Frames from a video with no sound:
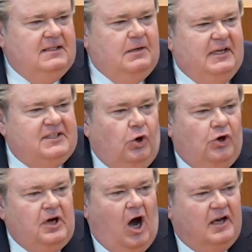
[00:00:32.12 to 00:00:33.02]
Die
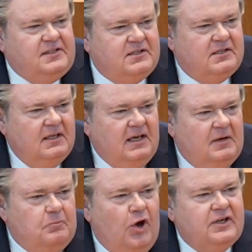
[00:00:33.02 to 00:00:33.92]
Methode Ott,
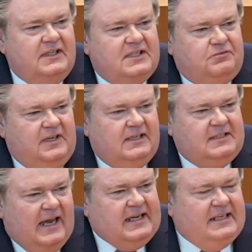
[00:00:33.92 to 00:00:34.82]
möglichst viel
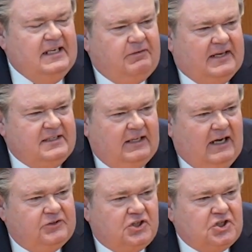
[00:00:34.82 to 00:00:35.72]
Dreck in den
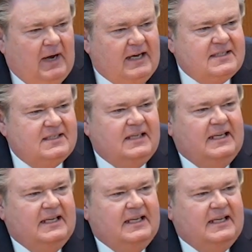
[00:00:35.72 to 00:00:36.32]
Ventilator schmeißen,